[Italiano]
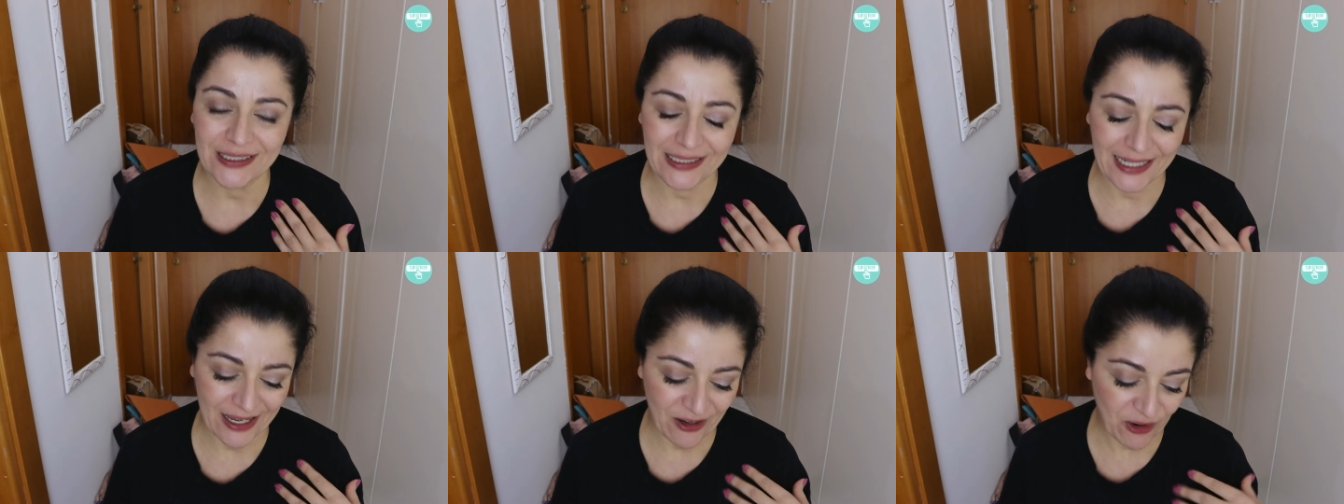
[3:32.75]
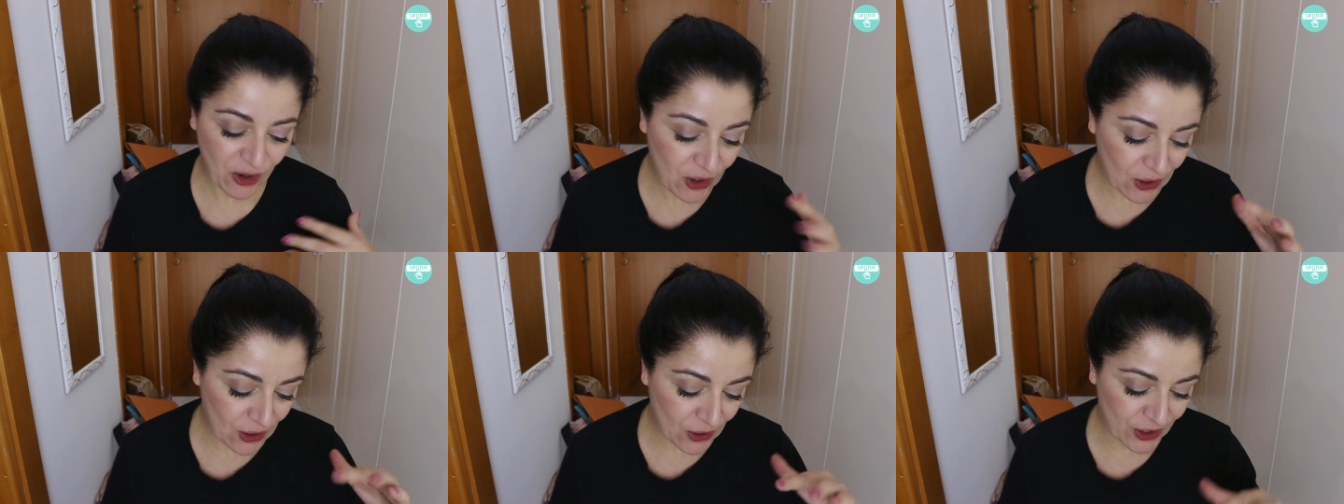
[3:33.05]
le
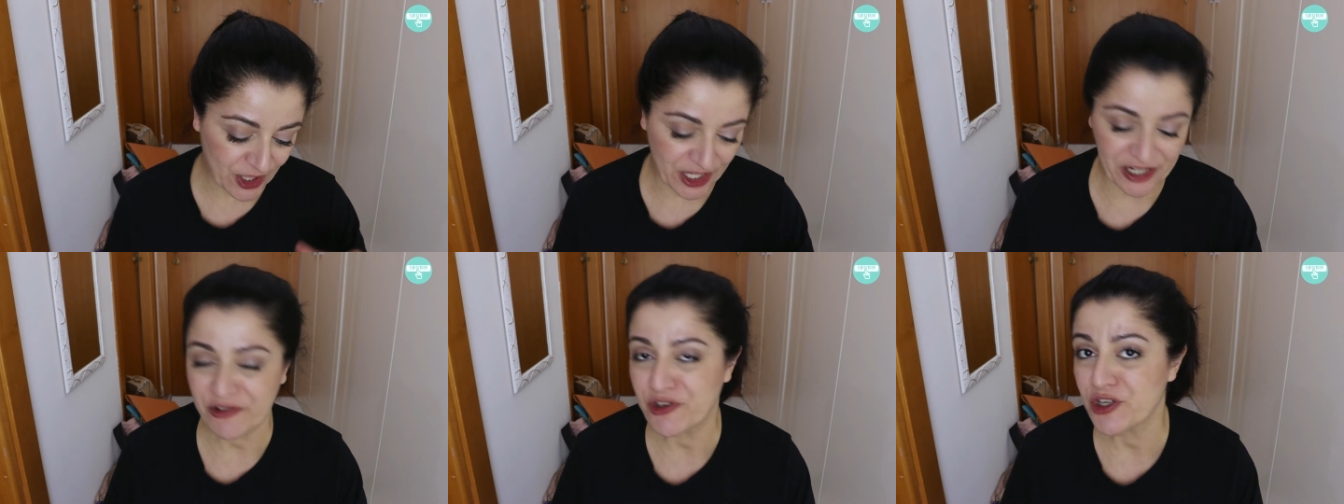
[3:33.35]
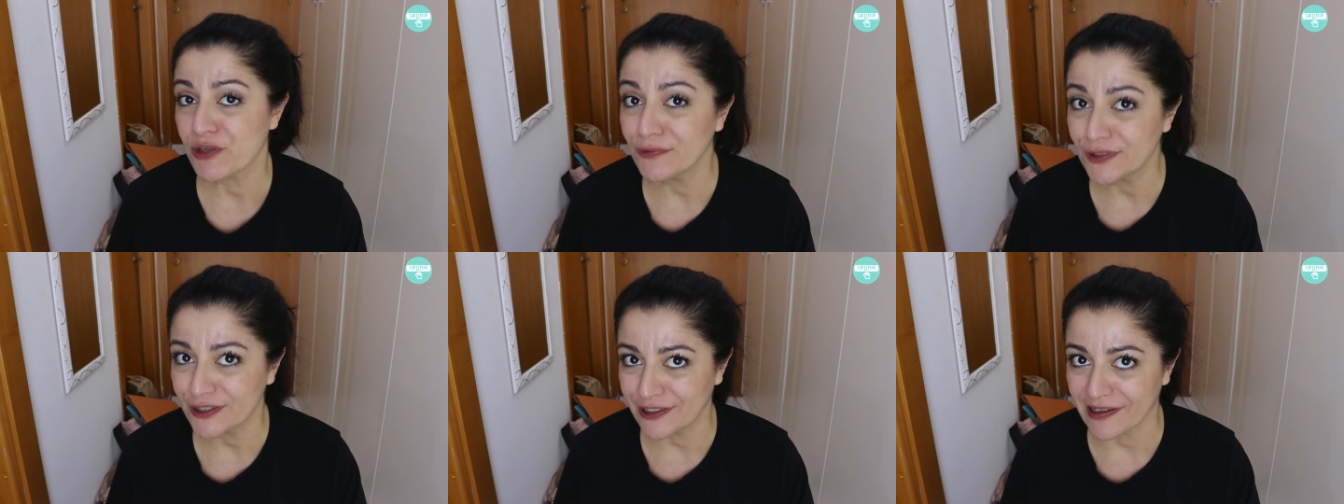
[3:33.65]
ho
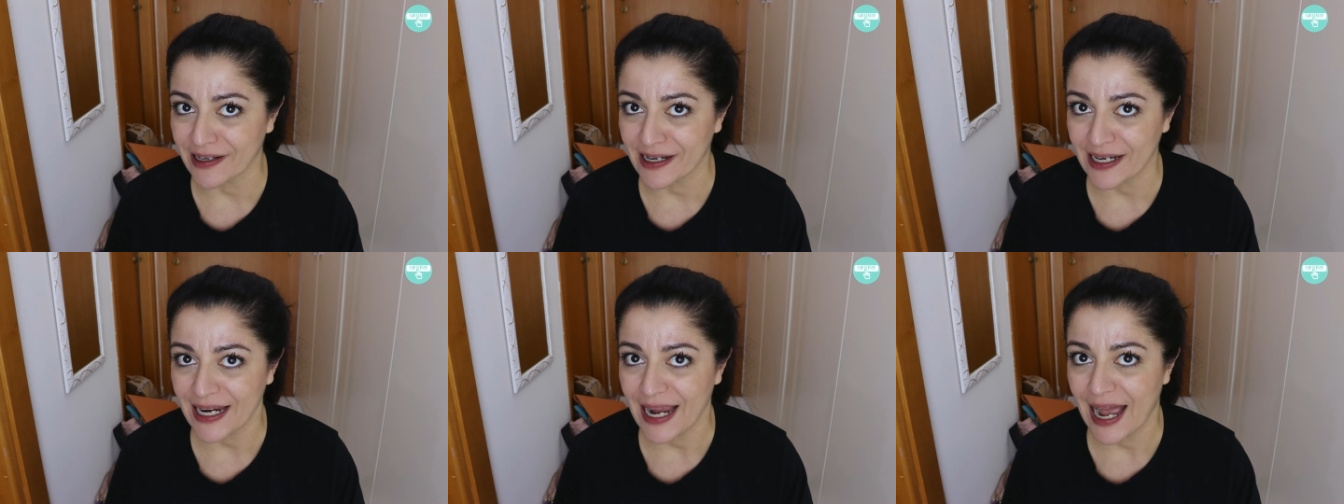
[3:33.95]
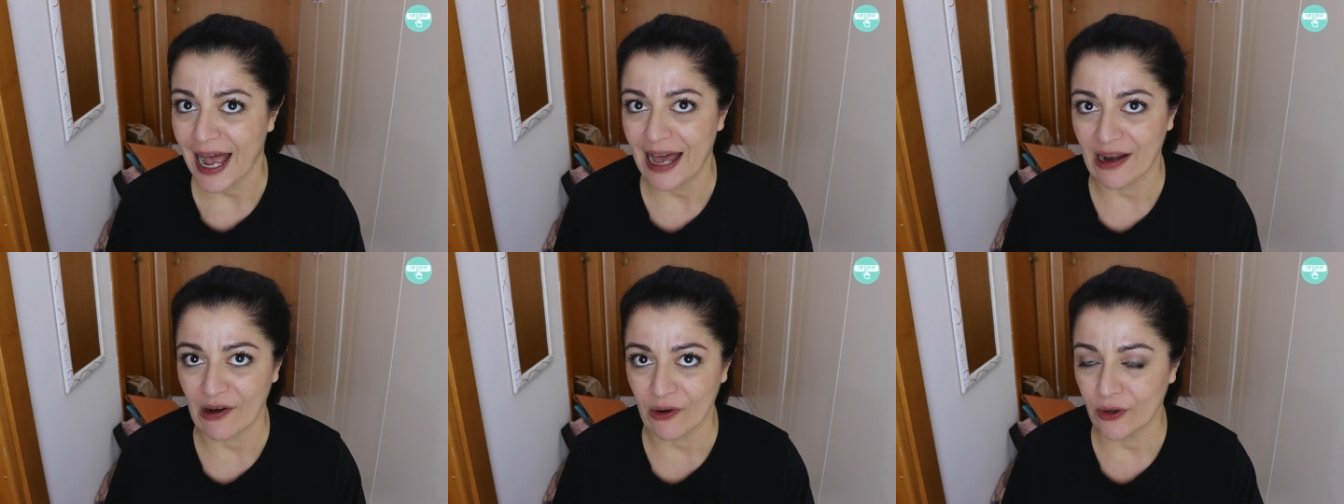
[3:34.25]
ricevute in
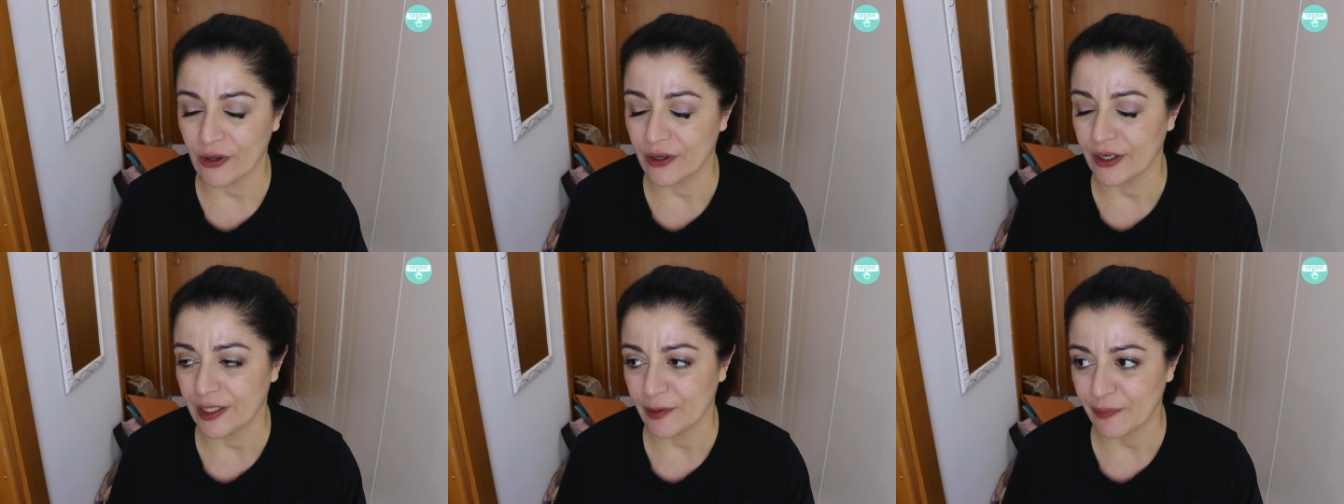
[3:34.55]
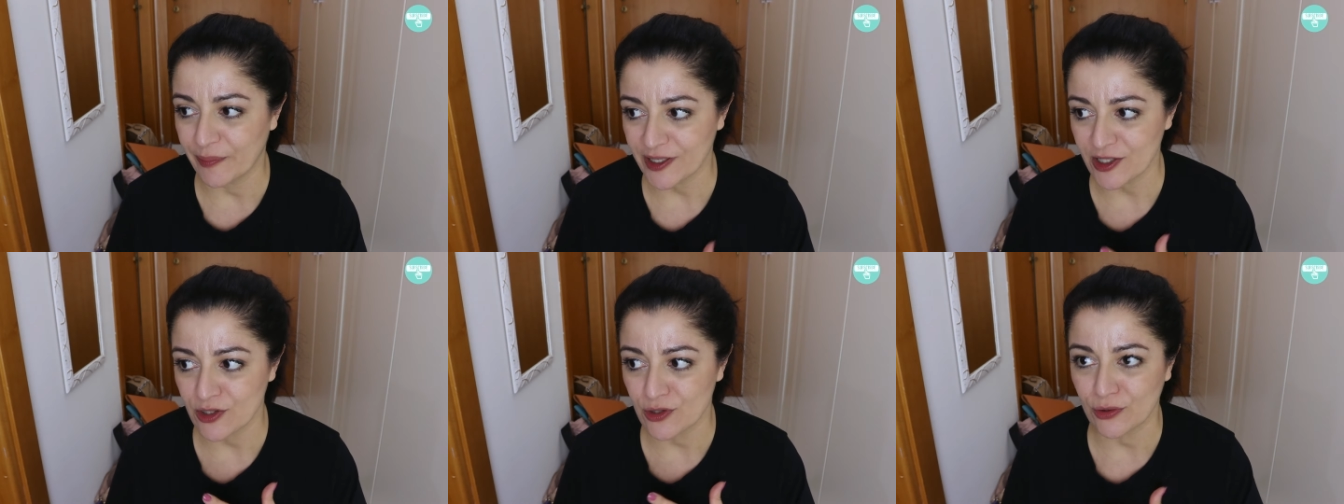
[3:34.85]
regalo e il
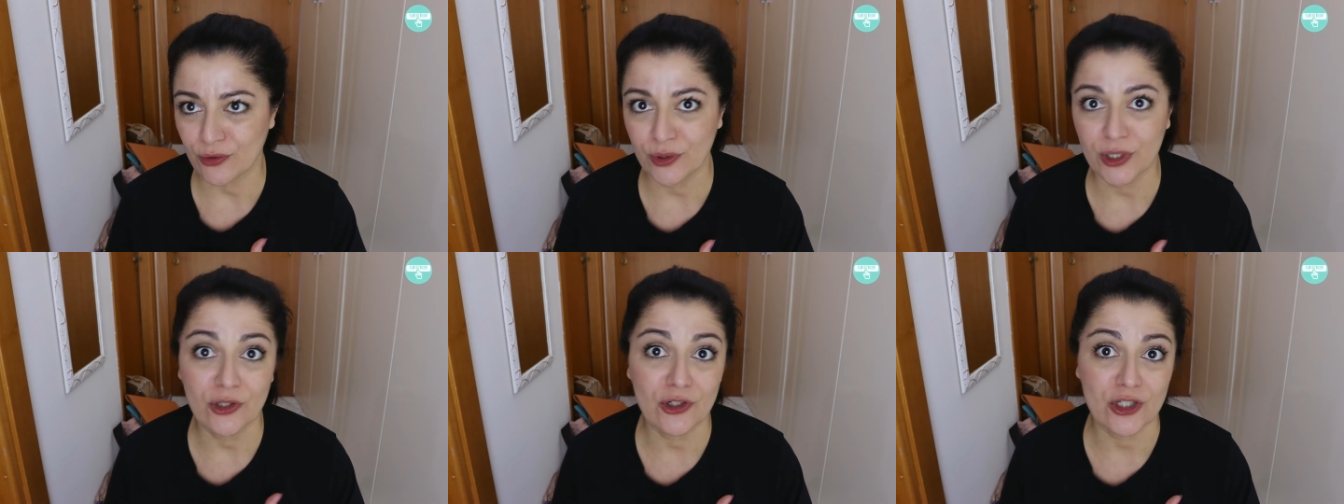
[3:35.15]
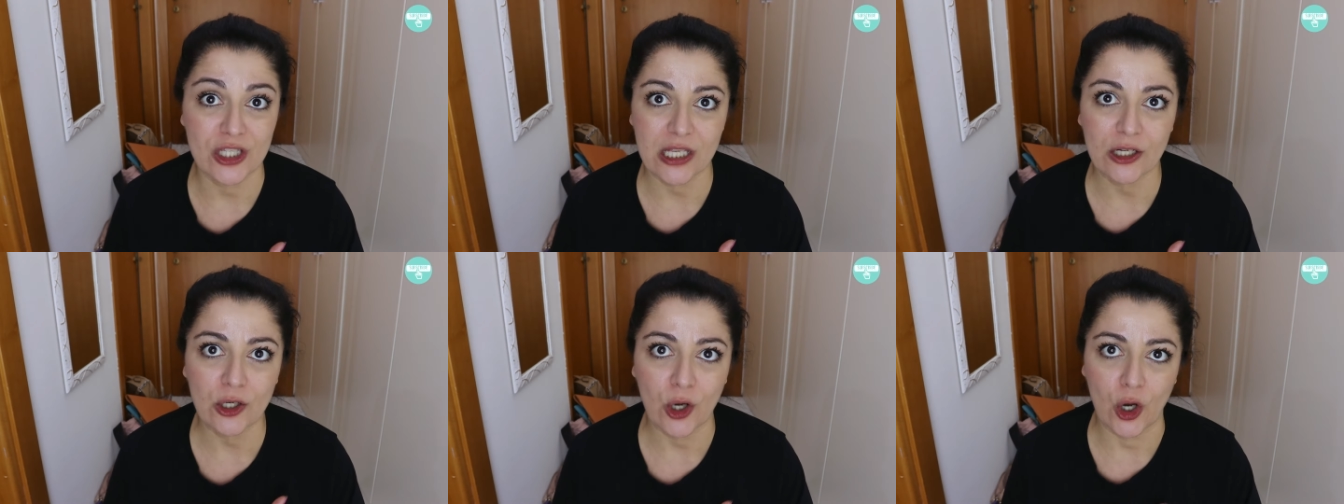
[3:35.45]
prezzo a cui
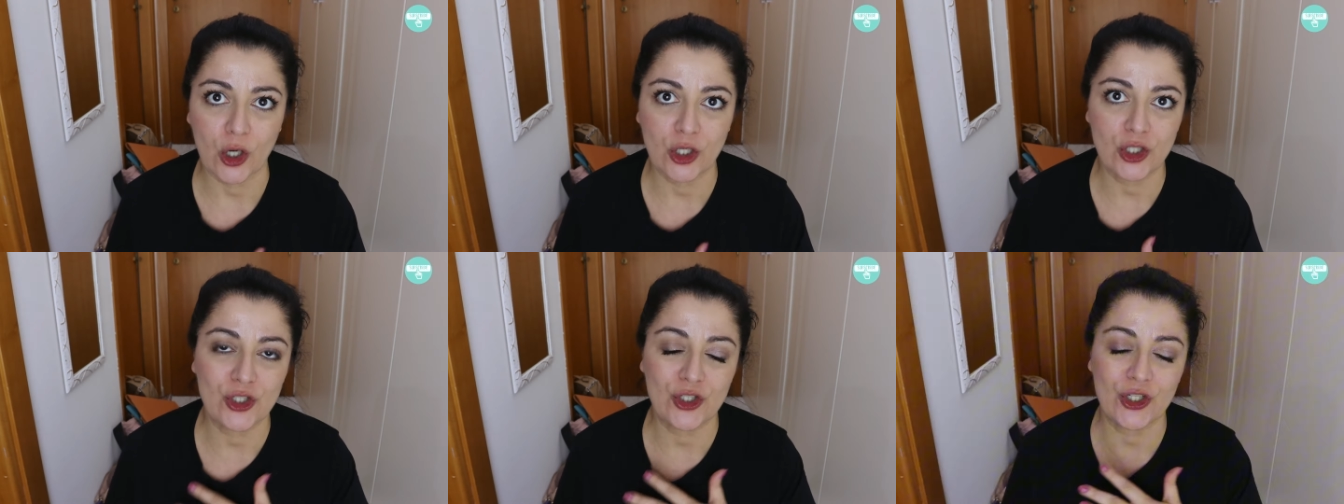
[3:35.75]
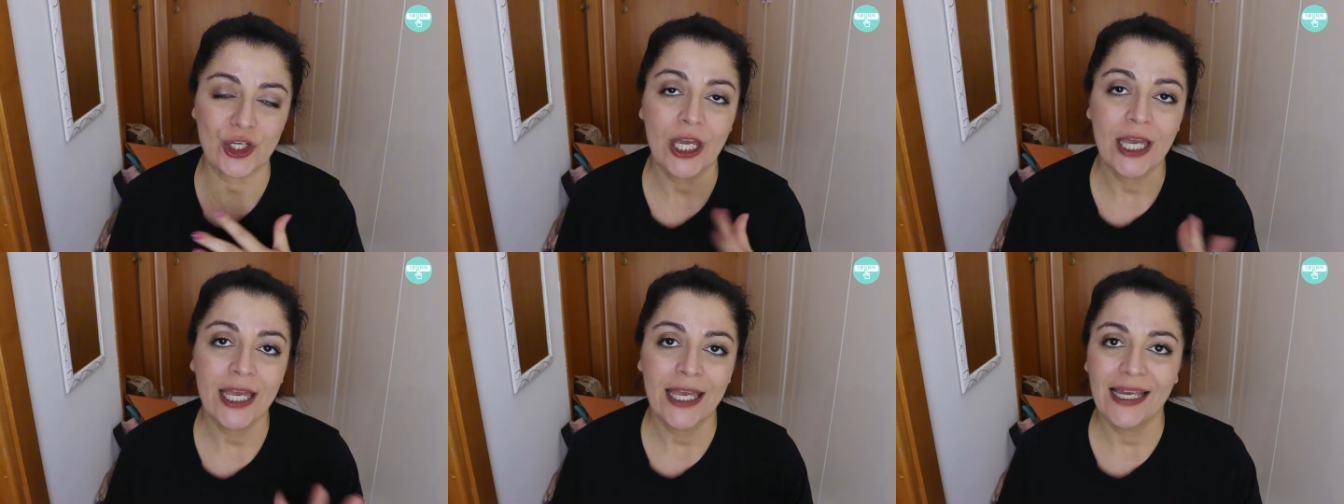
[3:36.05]
costano
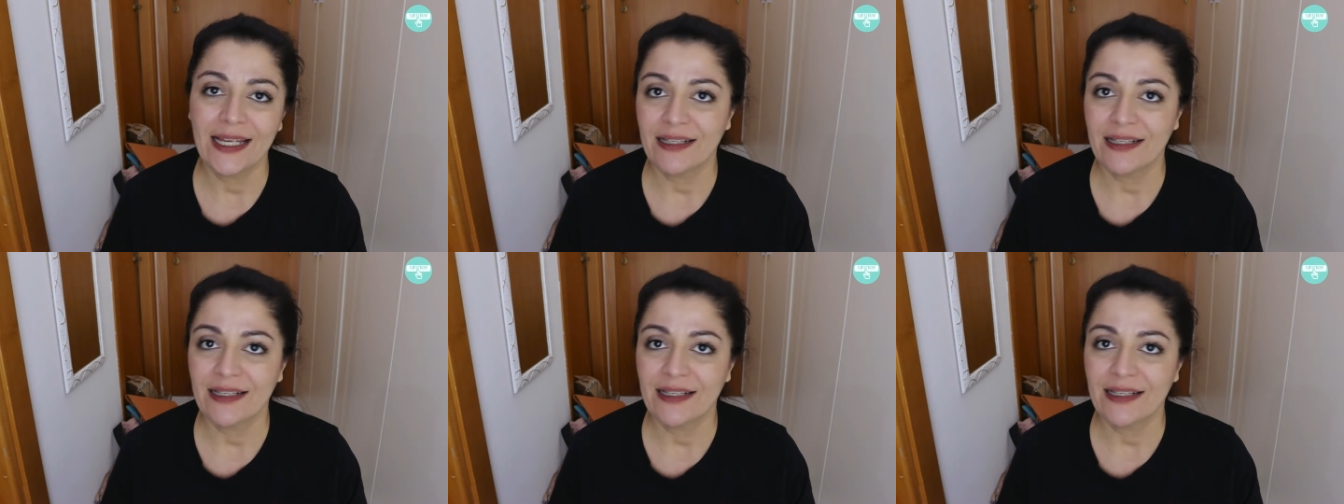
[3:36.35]
oggi,